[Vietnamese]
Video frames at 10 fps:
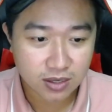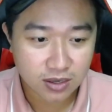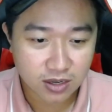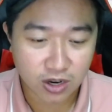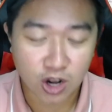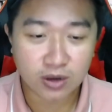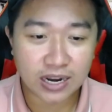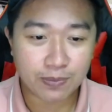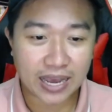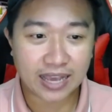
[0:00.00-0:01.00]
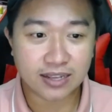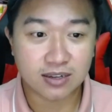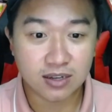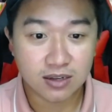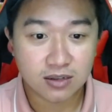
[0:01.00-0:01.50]
rồi hỏi nó đáp ai
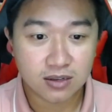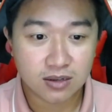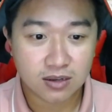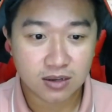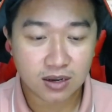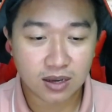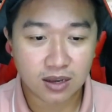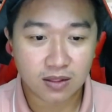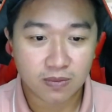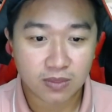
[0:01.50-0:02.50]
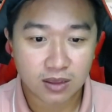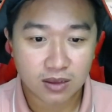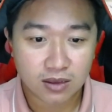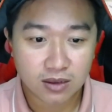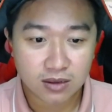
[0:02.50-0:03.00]
nữa à,
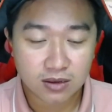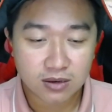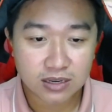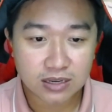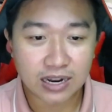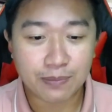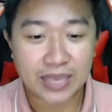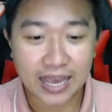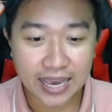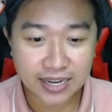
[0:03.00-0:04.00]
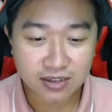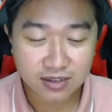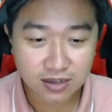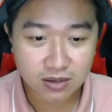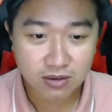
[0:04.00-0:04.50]
nó đáp trả ai
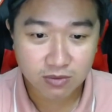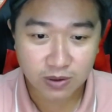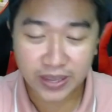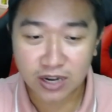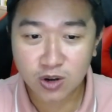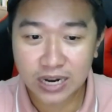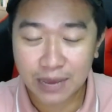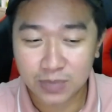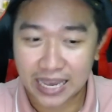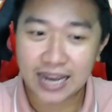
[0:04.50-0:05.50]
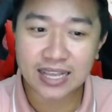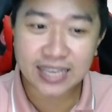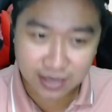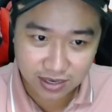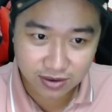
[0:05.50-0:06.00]
nữa và bây giờ nó có đáp trả đi
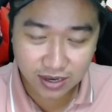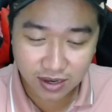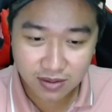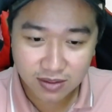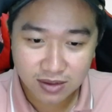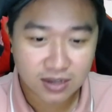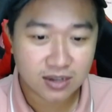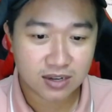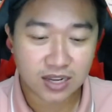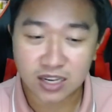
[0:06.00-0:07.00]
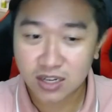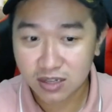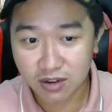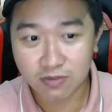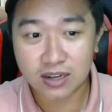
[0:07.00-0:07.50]
chăng nữa thì
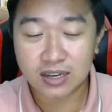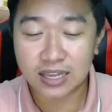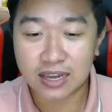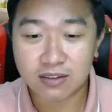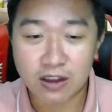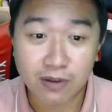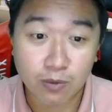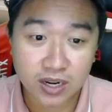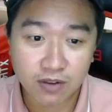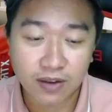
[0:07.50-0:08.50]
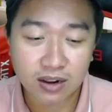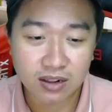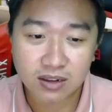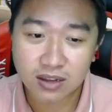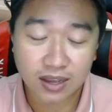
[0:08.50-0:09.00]
nó vẫn cái thằng phân phong này nó vẫn
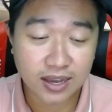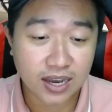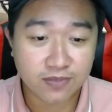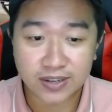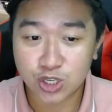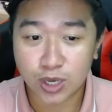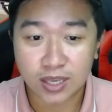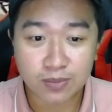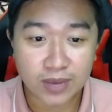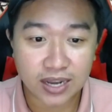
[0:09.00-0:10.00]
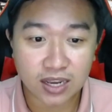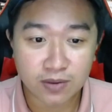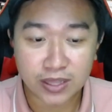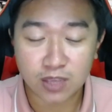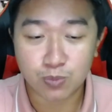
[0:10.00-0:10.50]
hề hề nó vẫn xuất hiện trên mạng để
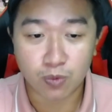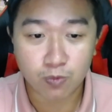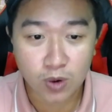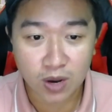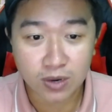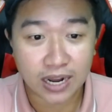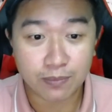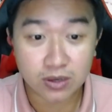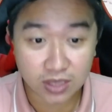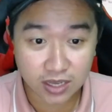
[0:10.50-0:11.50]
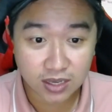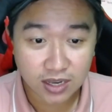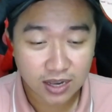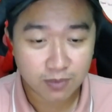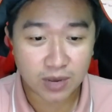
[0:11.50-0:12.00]
mà tiếp tục vu khống nó làm được gì
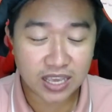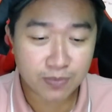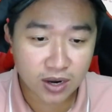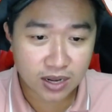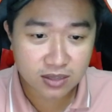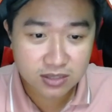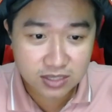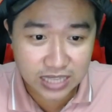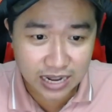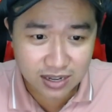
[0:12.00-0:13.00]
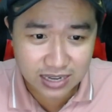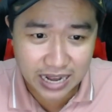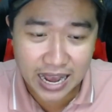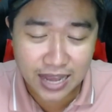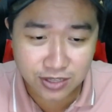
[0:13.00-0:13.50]
bởi vì em nói rằng tất
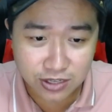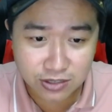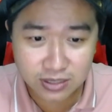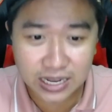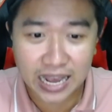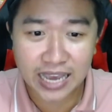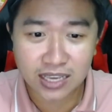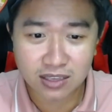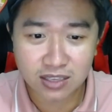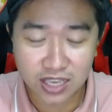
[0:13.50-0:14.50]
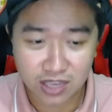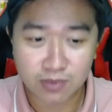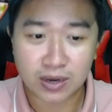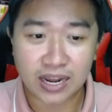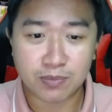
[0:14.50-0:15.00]
cả những cái gì
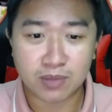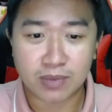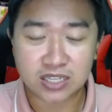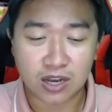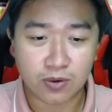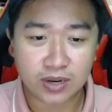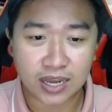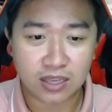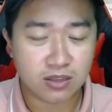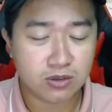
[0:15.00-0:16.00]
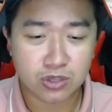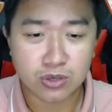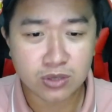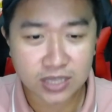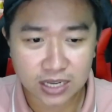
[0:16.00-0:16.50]
mà đem lên mạng xã hội này
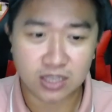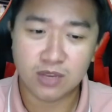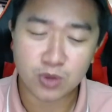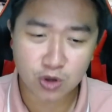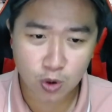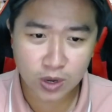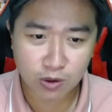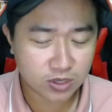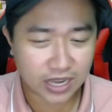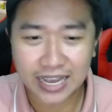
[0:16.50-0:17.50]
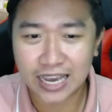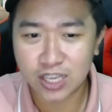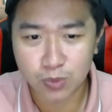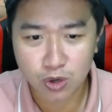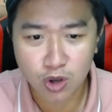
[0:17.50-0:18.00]
chưa chắc gì giúp được cô đâu chẳng ai giúp
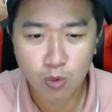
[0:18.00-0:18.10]
được cô